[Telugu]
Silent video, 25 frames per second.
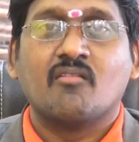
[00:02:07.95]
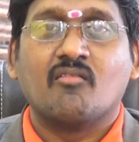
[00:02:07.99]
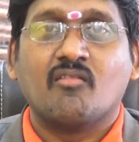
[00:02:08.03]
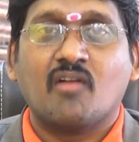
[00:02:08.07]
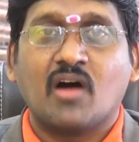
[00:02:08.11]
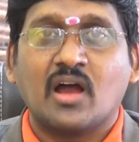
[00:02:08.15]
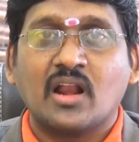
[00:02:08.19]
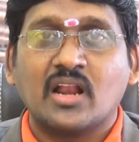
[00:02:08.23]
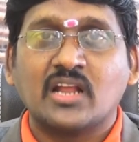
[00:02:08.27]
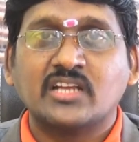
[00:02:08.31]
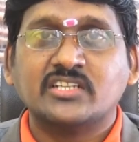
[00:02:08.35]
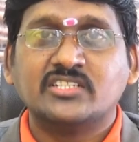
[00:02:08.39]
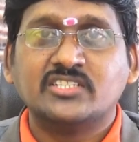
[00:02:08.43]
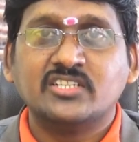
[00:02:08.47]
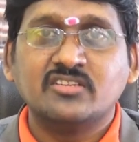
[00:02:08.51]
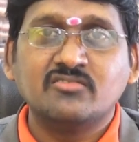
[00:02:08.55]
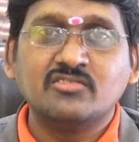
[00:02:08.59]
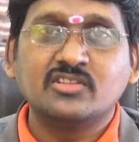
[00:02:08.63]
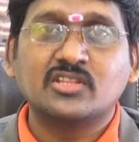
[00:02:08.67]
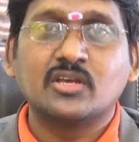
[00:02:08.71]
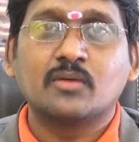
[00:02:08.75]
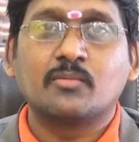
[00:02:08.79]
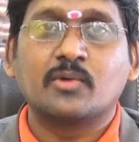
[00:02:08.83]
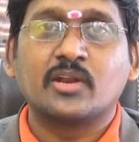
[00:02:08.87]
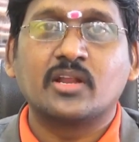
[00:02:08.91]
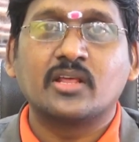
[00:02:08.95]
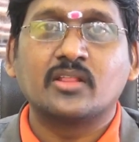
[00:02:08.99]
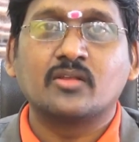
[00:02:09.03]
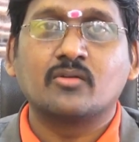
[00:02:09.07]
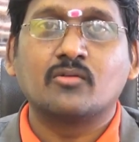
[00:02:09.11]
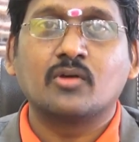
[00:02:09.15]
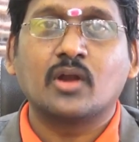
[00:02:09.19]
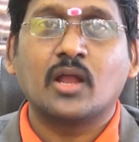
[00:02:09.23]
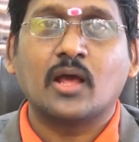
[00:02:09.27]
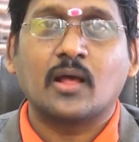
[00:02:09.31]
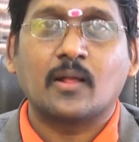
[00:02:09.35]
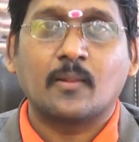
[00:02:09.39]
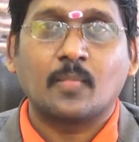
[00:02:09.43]
వాళ్ళ జీవితం అనేది
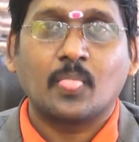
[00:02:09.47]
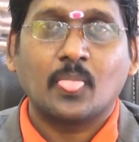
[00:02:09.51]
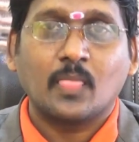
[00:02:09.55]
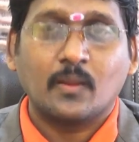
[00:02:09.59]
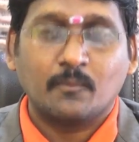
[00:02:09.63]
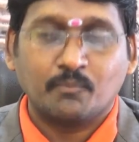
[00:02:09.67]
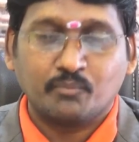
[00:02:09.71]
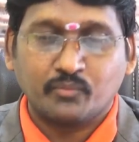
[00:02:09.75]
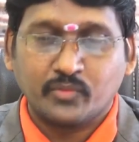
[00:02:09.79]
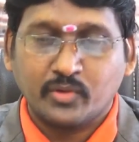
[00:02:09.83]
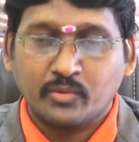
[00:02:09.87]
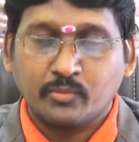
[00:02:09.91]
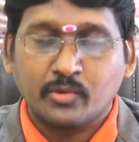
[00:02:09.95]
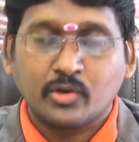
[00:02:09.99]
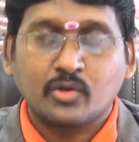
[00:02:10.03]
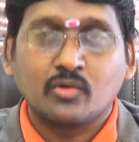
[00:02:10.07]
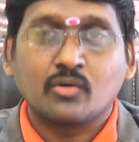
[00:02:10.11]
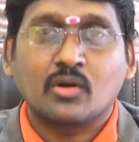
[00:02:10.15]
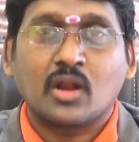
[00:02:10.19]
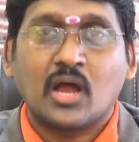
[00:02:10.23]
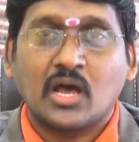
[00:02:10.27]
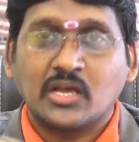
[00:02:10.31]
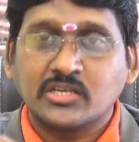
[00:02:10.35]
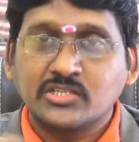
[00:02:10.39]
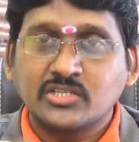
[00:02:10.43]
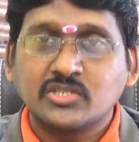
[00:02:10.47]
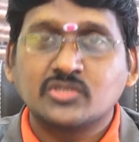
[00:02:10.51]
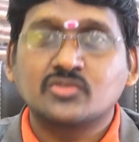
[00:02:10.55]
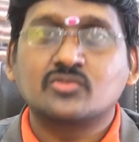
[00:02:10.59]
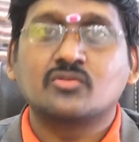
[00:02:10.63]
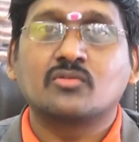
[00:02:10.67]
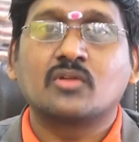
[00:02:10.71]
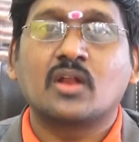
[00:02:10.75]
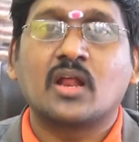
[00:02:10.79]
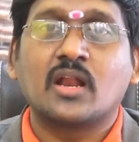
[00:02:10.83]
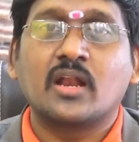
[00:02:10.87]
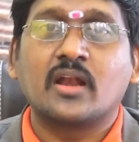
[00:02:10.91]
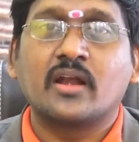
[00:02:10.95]
కూడా నేను మీకు
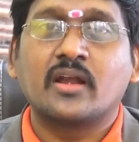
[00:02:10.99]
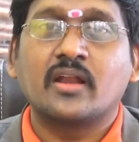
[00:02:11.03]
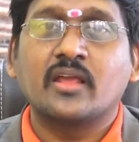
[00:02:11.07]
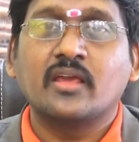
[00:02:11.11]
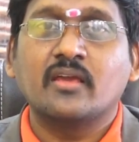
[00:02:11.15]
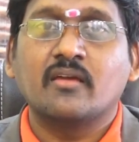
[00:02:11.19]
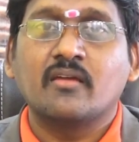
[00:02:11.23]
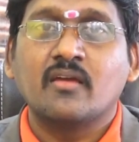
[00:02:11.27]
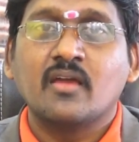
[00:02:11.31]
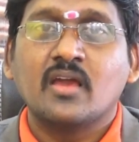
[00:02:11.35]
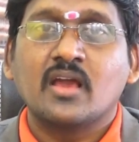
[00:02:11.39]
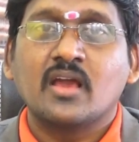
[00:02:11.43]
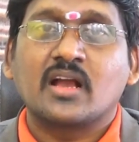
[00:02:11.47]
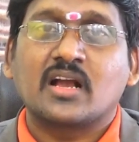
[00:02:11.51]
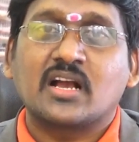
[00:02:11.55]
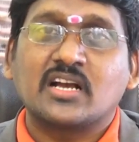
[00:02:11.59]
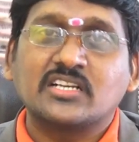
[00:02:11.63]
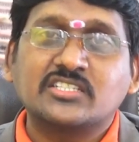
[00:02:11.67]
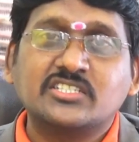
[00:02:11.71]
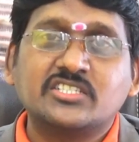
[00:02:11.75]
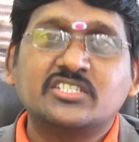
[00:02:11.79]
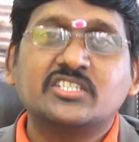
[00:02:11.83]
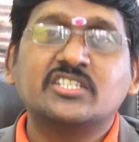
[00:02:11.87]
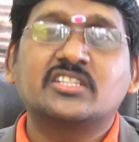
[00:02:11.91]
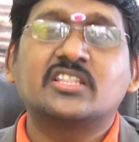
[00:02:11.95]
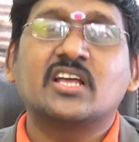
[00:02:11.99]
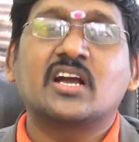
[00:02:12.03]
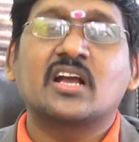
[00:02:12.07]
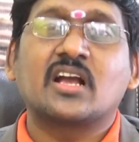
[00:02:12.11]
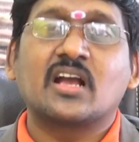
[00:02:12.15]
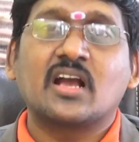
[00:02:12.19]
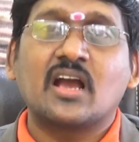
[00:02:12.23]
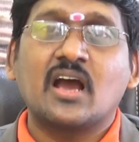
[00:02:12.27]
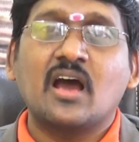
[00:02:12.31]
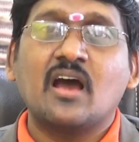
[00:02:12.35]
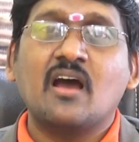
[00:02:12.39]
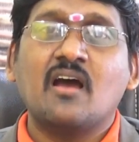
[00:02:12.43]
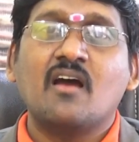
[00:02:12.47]
రాసిస్తున్నానండి
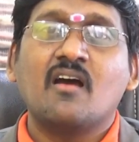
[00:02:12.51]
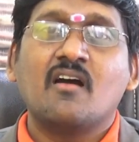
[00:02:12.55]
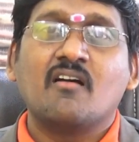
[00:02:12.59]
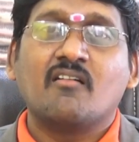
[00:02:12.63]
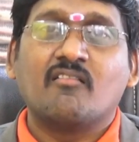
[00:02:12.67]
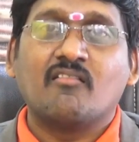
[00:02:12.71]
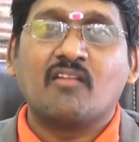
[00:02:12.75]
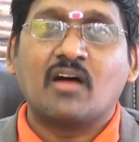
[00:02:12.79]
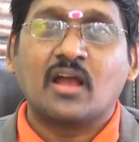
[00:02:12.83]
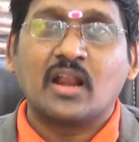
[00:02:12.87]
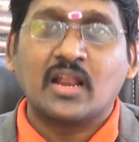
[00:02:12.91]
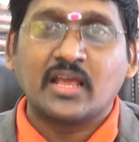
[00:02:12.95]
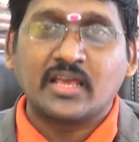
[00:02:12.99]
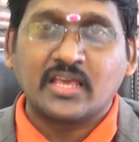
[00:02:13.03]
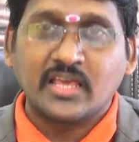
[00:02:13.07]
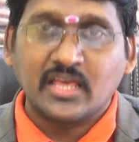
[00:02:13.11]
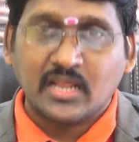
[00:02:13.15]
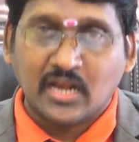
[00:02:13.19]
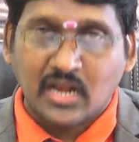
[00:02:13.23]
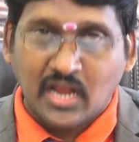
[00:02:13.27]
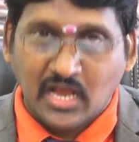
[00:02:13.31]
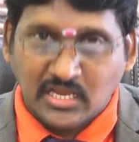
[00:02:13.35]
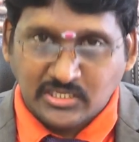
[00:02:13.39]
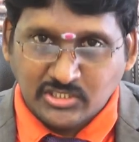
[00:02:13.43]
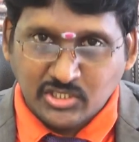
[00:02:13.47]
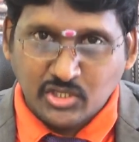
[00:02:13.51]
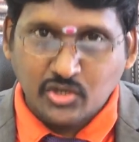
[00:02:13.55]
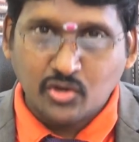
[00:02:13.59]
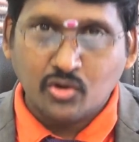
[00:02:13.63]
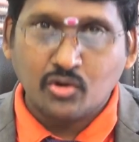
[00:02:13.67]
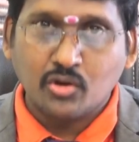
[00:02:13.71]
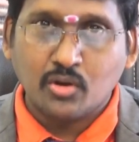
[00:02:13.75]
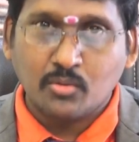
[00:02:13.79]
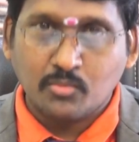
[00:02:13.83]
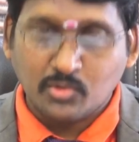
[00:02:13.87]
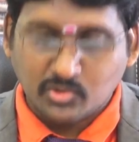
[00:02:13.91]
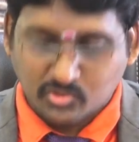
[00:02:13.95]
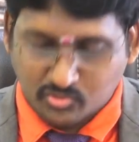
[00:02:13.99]
ఖచ్చితంగా వాళ్ళకి
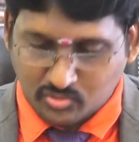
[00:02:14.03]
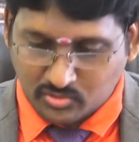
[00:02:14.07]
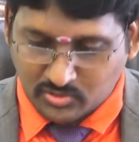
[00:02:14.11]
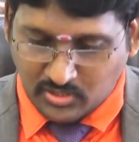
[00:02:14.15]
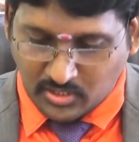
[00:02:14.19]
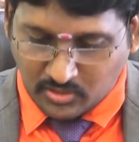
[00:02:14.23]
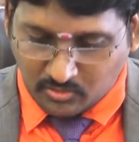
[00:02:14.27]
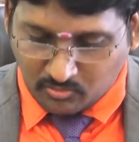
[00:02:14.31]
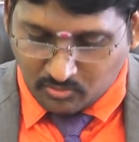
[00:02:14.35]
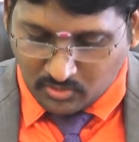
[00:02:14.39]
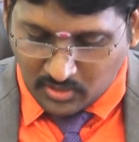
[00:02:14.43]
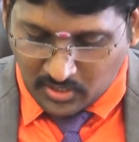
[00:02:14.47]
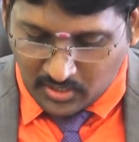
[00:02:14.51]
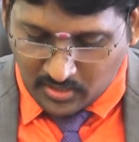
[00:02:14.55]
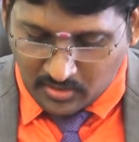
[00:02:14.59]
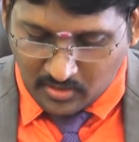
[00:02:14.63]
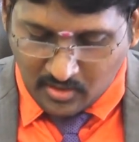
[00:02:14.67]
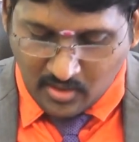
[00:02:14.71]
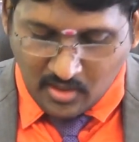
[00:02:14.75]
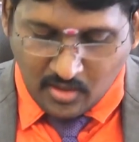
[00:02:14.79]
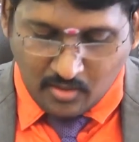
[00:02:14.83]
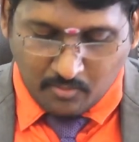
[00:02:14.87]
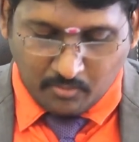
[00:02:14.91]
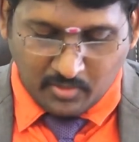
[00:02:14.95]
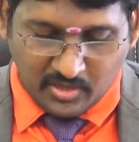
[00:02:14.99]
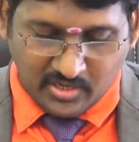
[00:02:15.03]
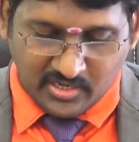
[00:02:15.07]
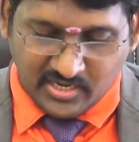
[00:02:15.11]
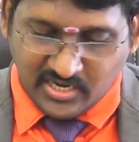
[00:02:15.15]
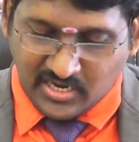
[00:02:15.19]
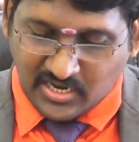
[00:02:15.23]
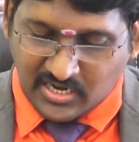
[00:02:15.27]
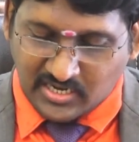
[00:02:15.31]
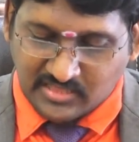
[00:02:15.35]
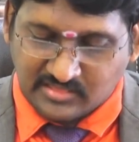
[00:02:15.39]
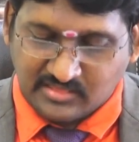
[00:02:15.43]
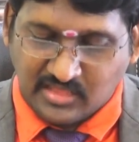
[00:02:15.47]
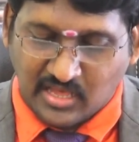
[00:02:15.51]
రాజయోగం వస్తుందని కూడా మనకి
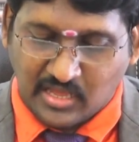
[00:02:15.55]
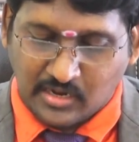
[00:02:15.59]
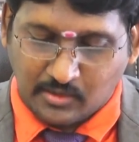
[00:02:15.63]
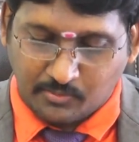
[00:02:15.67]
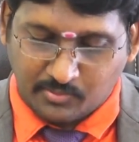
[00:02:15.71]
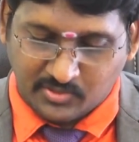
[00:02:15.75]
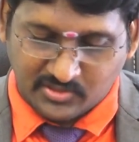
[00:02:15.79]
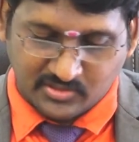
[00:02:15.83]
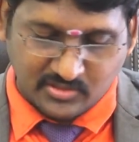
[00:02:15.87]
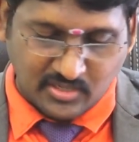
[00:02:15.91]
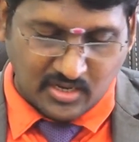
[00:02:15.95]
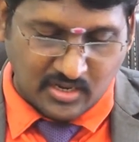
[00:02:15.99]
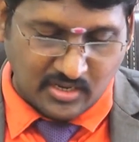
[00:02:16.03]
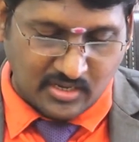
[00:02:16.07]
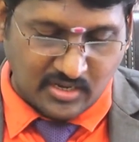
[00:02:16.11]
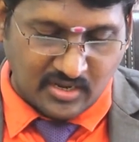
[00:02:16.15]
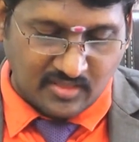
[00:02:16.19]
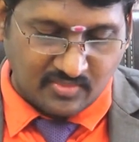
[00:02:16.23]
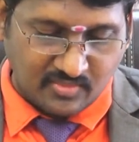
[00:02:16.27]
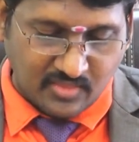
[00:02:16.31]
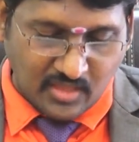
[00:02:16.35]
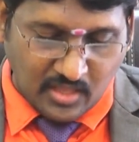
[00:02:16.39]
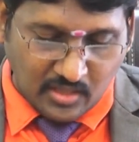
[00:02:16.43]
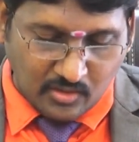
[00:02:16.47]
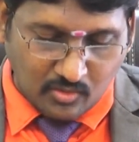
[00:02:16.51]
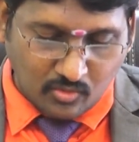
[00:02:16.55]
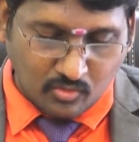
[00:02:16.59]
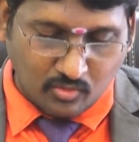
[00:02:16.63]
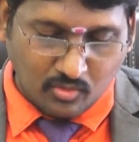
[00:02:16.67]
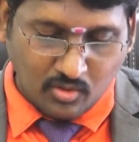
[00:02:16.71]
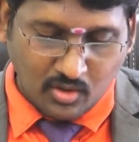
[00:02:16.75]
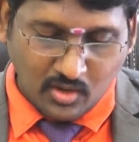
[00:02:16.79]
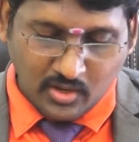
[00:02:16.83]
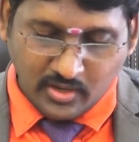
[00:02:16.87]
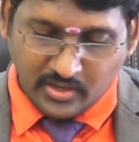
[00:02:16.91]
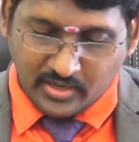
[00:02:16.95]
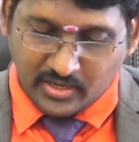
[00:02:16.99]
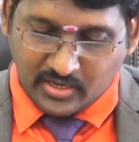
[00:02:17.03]
ఇక్కడ తాళపత్ర గ్రంథాలు
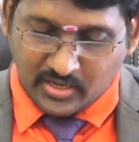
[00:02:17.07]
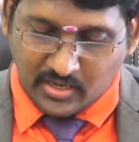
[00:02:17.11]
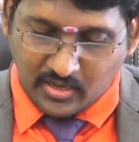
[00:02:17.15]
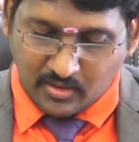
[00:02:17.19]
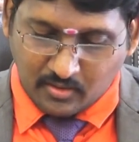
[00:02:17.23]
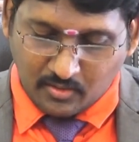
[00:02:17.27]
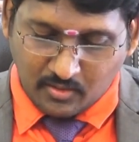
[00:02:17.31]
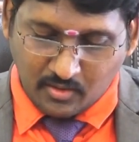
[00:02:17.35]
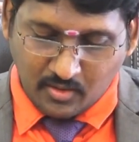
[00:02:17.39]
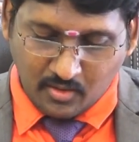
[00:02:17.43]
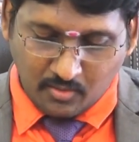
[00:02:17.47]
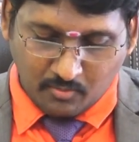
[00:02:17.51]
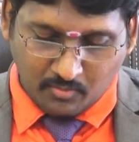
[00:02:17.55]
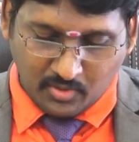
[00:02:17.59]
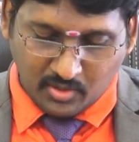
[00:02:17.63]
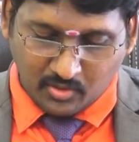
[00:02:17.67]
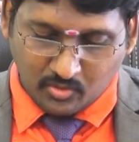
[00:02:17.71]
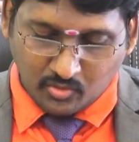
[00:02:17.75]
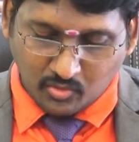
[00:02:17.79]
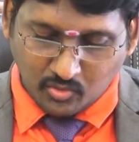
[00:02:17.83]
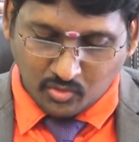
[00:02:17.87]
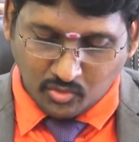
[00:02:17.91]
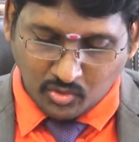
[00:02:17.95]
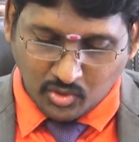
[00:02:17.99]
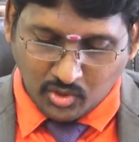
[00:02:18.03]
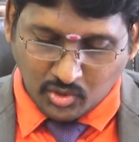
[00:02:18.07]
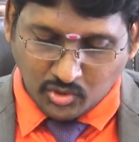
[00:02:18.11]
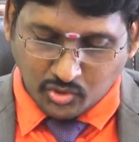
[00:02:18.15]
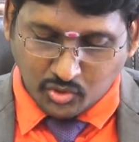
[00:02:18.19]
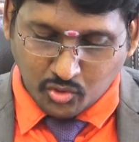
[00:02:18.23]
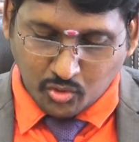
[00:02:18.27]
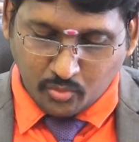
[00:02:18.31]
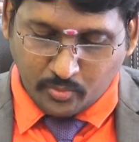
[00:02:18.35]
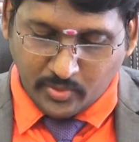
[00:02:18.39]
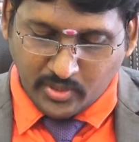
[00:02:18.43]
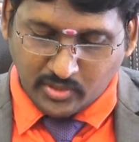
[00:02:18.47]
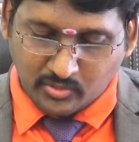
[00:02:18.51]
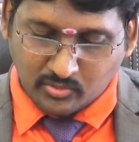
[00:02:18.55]
ఇక్కడ మనకు
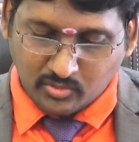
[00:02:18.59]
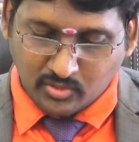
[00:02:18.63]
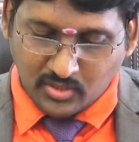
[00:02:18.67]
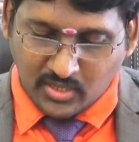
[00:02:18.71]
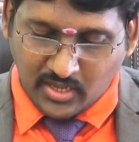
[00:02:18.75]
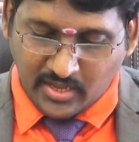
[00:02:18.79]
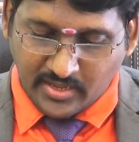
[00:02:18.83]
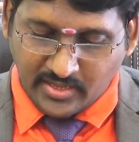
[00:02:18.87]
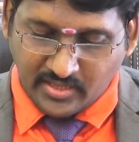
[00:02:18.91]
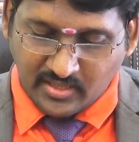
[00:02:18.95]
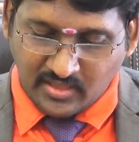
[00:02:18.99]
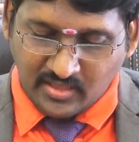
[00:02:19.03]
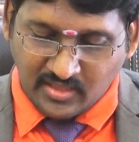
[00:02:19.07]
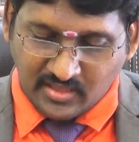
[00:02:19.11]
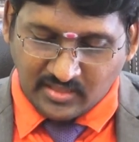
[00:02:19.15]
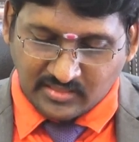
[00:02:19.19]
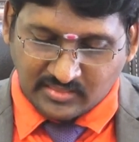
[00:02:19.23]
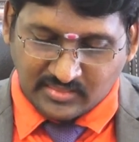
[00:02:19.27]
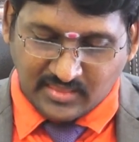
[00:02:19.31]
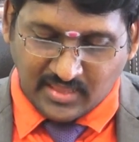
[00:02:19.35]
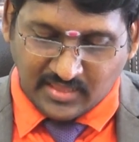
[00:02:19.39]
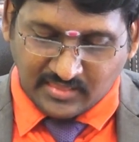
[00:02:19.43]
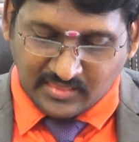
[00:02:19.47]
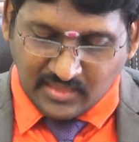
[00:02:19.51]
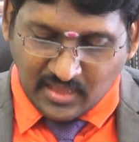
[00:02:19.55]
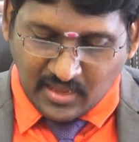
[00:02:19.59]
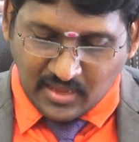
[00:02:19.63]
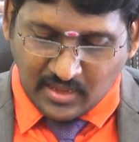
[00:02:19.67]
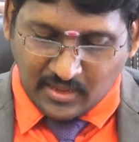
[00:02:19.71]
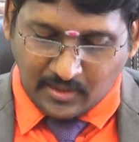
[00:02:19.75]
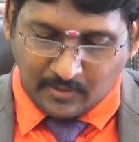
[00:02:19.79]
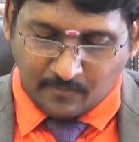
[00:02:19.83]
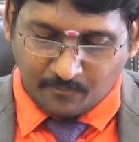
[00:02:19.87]
చూపెడుతున్నాయి తదా